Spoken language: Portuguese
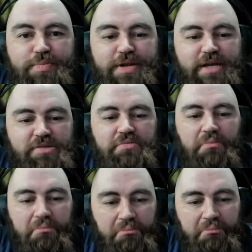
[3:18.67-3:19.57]
preto.
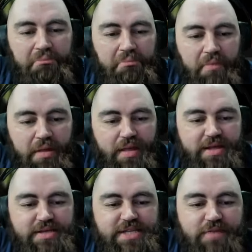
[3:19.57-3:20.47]

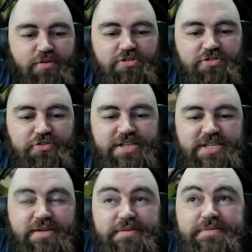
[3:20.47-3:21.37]
Sabe, Ghostface? Desvendar